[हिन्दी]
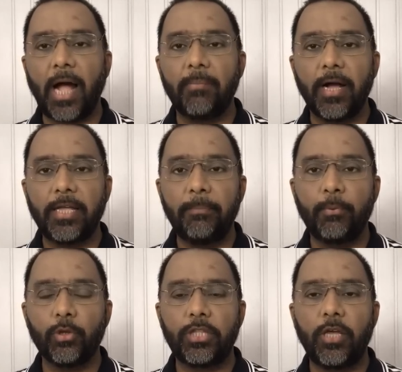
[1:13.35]
काबा के
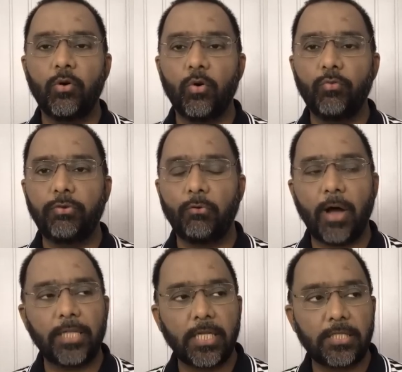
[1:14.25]
पोते हों
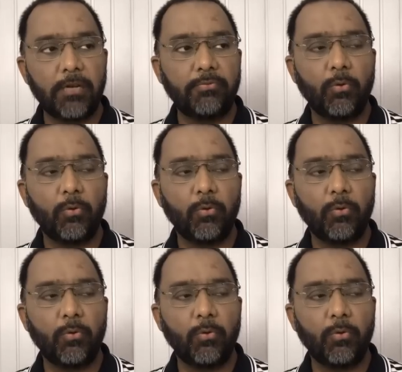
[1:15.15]
फवाद हसन